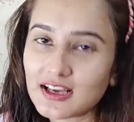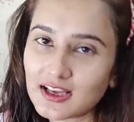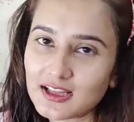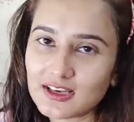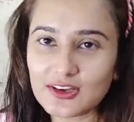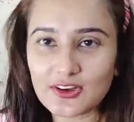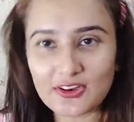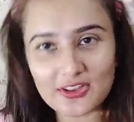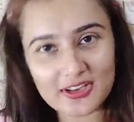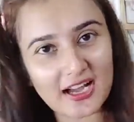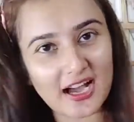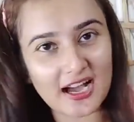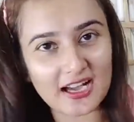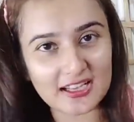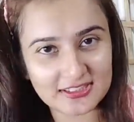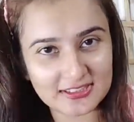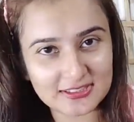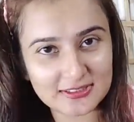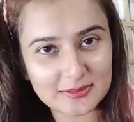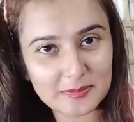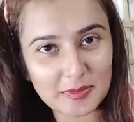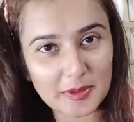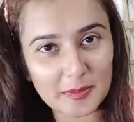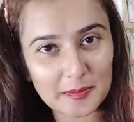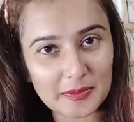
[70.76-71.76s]
कल और
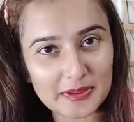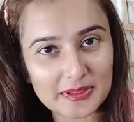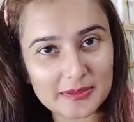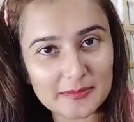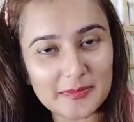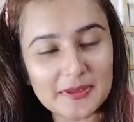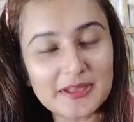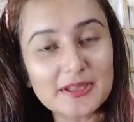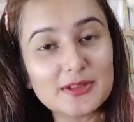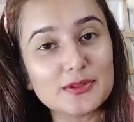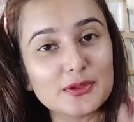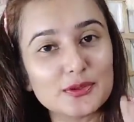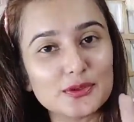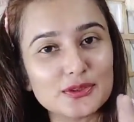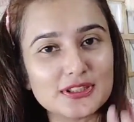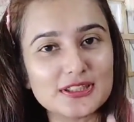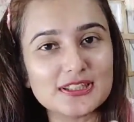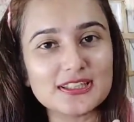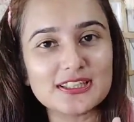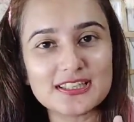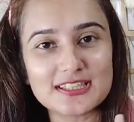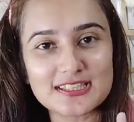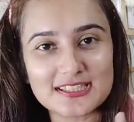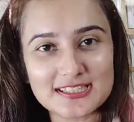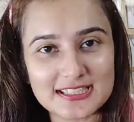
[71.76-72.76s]
आज पर्पल पे दो
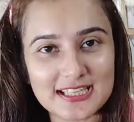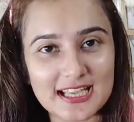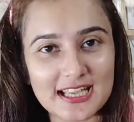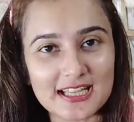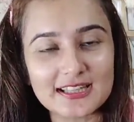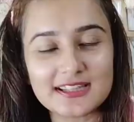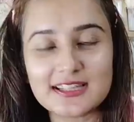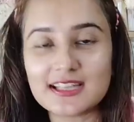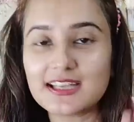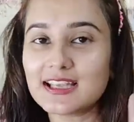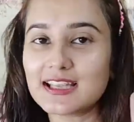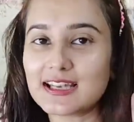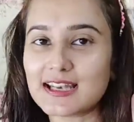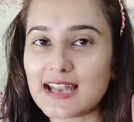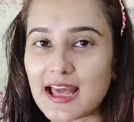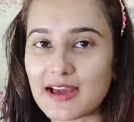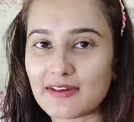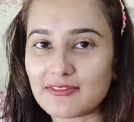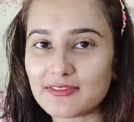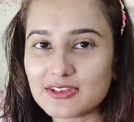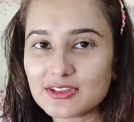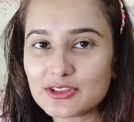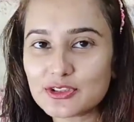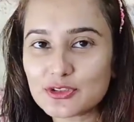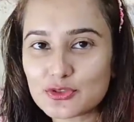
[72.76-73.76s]
दिन की सेल थी
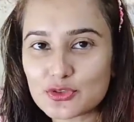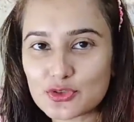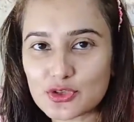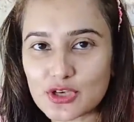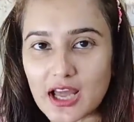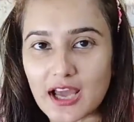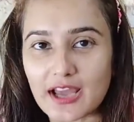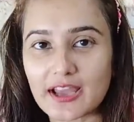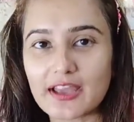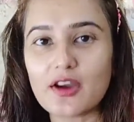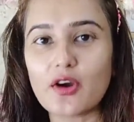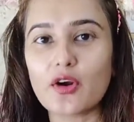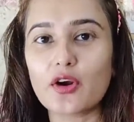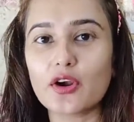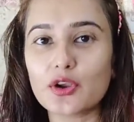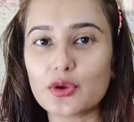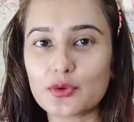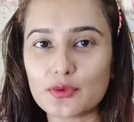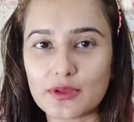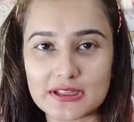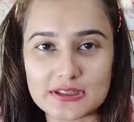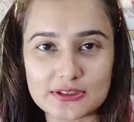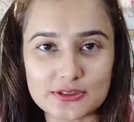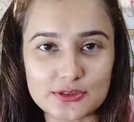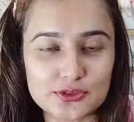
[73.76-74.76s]
इलेवंथ जुलाई और
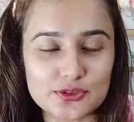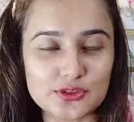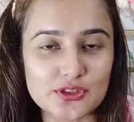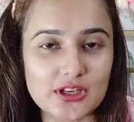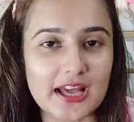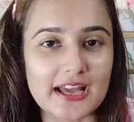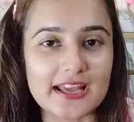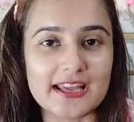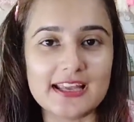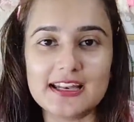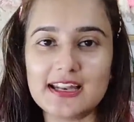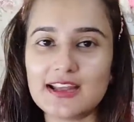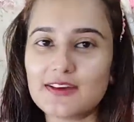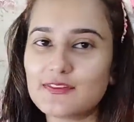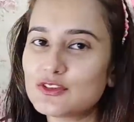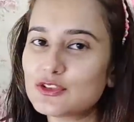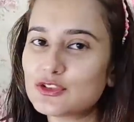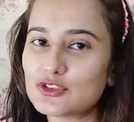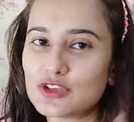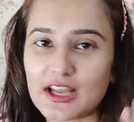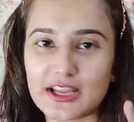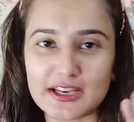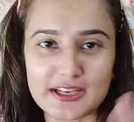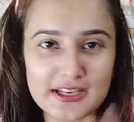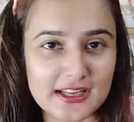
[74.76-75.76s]
ट्वेल्थ जुलाई इलेवंथ
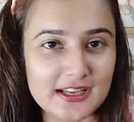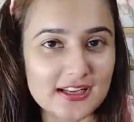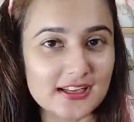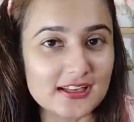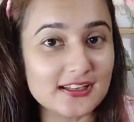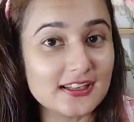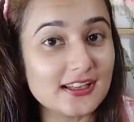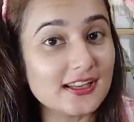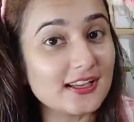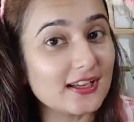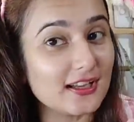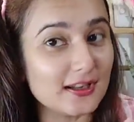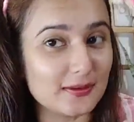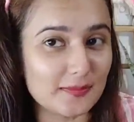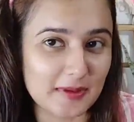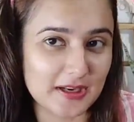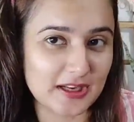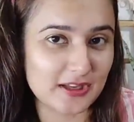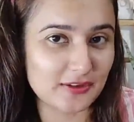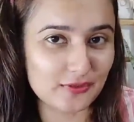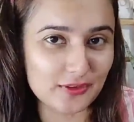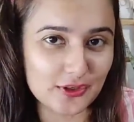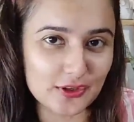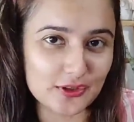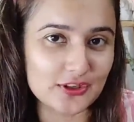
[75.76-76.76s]
जुलाई निकल गई कल
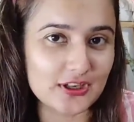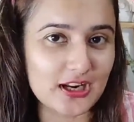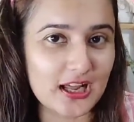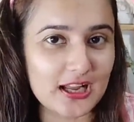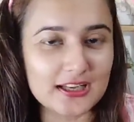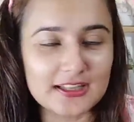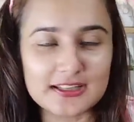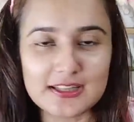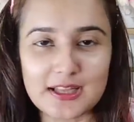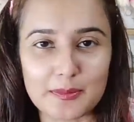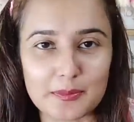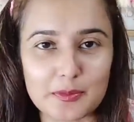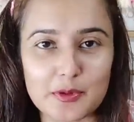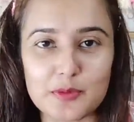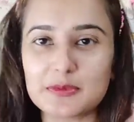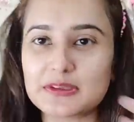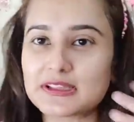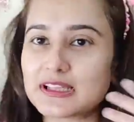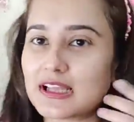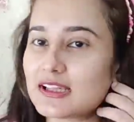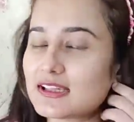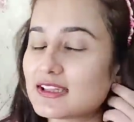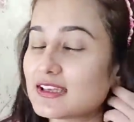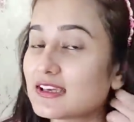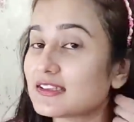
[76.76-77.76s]
मैंने एक वीडियो डाली थी आपको
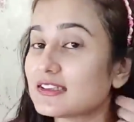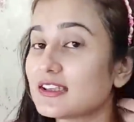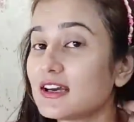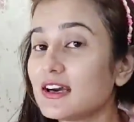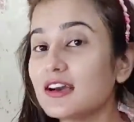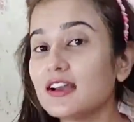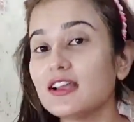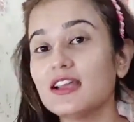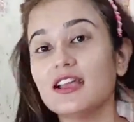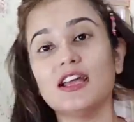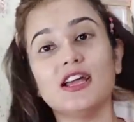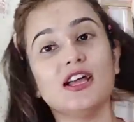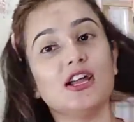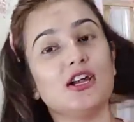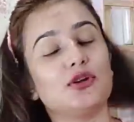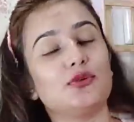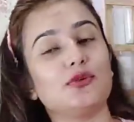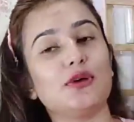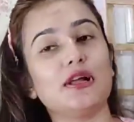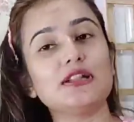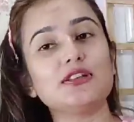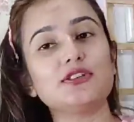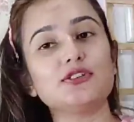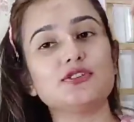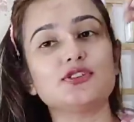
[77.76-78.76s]
बता दिया था
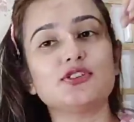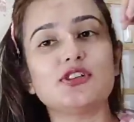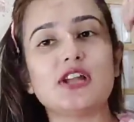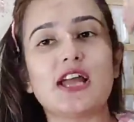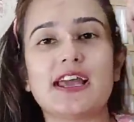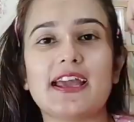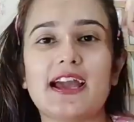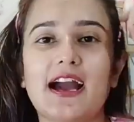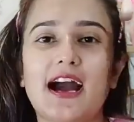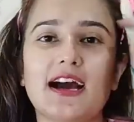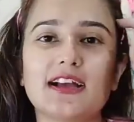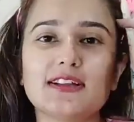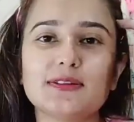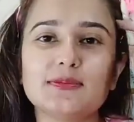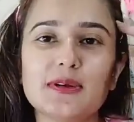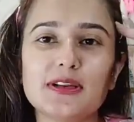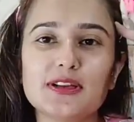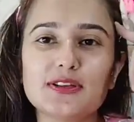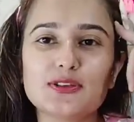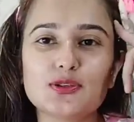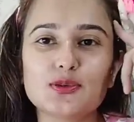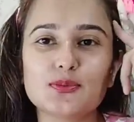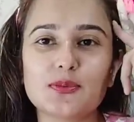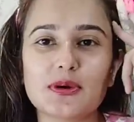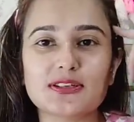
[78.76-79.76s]
ट्वेल्थ जुलाई आज
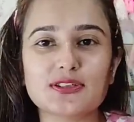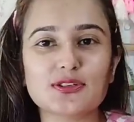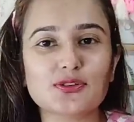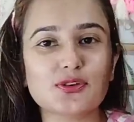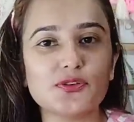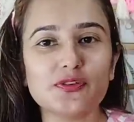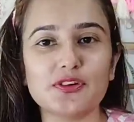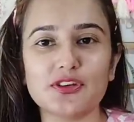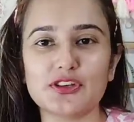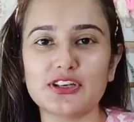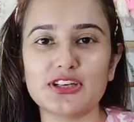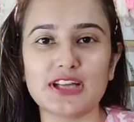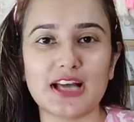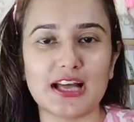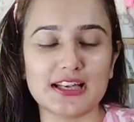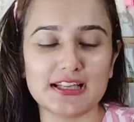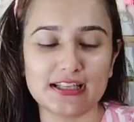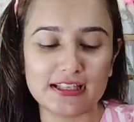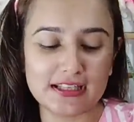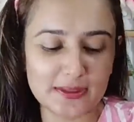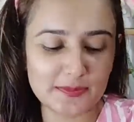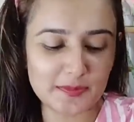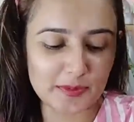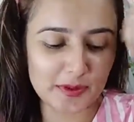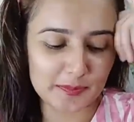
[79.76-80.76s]
मैंने सुबह से कोई वीडियो
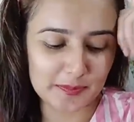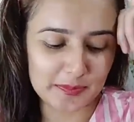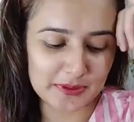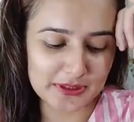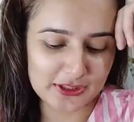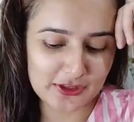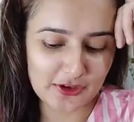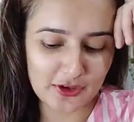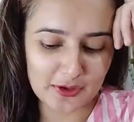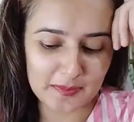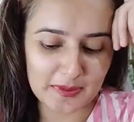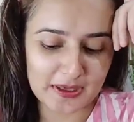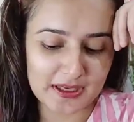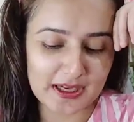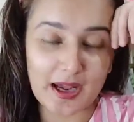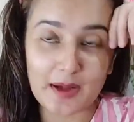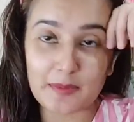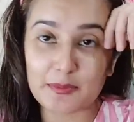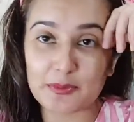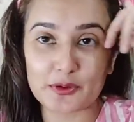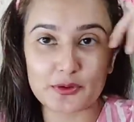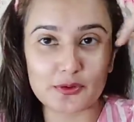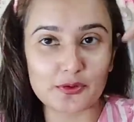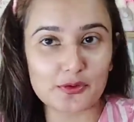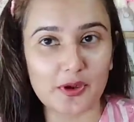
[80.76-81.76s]
डाली नहीं पर्पल की और मैंने
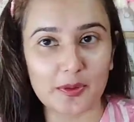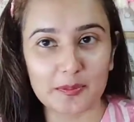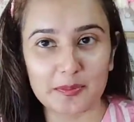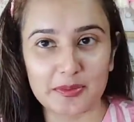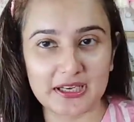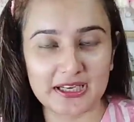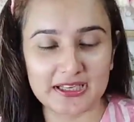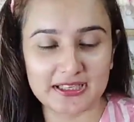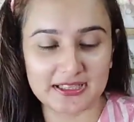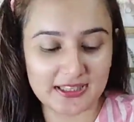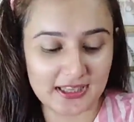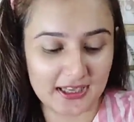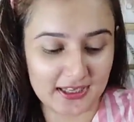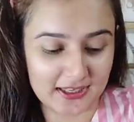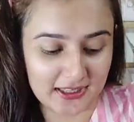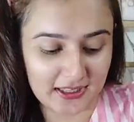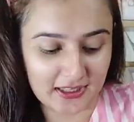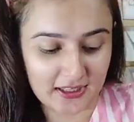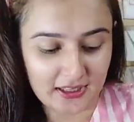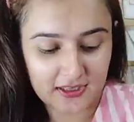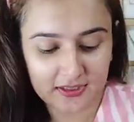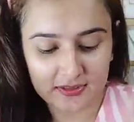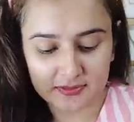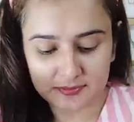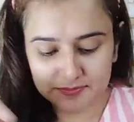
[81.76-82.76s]
आप लोगों को अपडेट किया
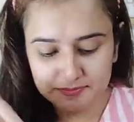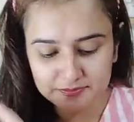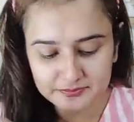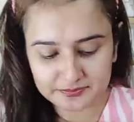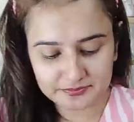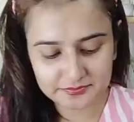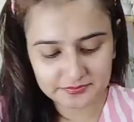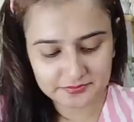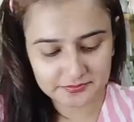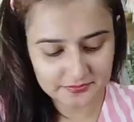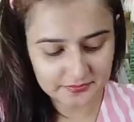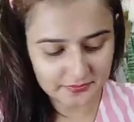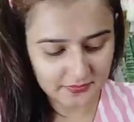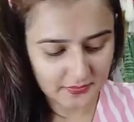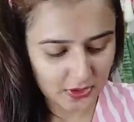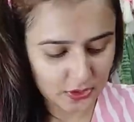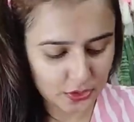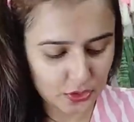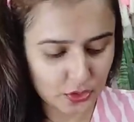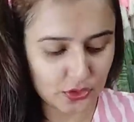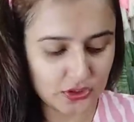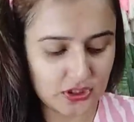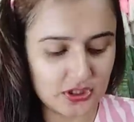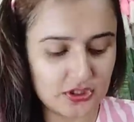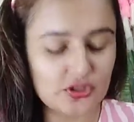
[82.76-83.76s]
नहीं
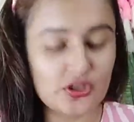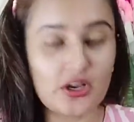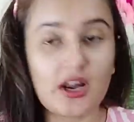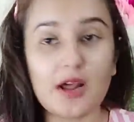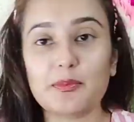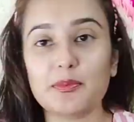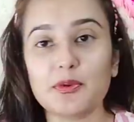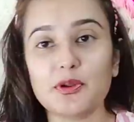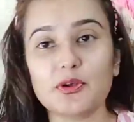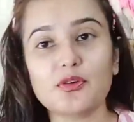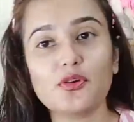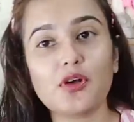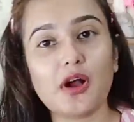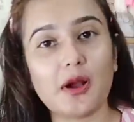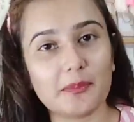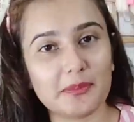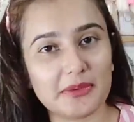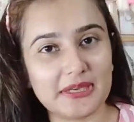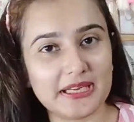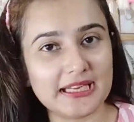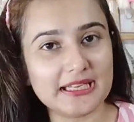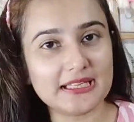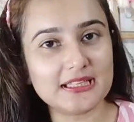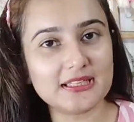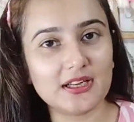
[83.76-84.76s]
सोचा चलो आप लोगों को
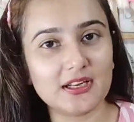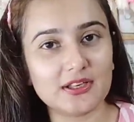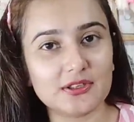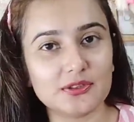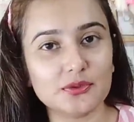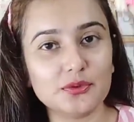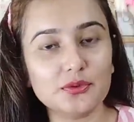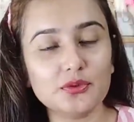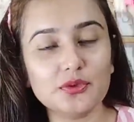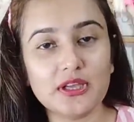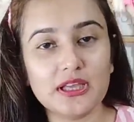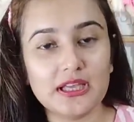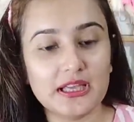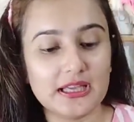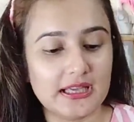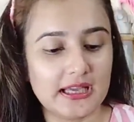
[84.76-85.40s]
अपडेट कर दूं